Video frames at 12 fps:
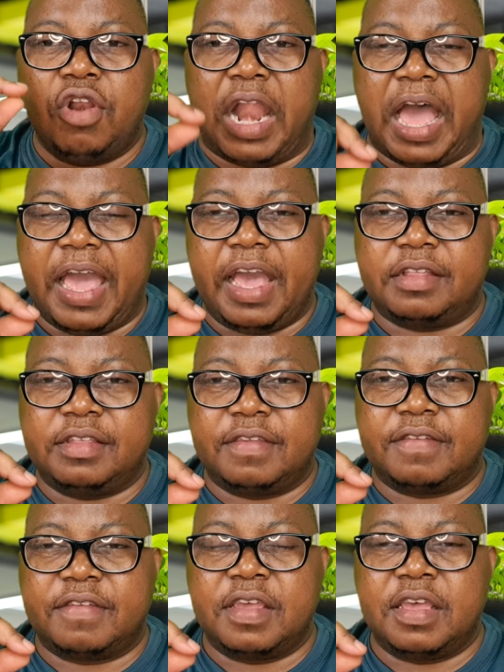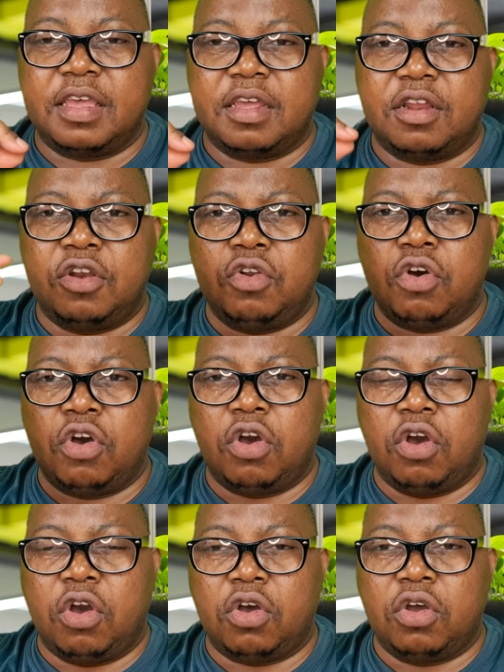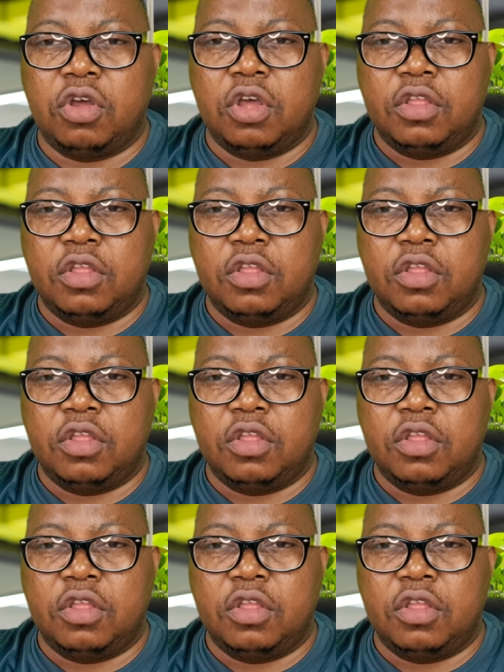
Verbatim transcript: La RDC, lors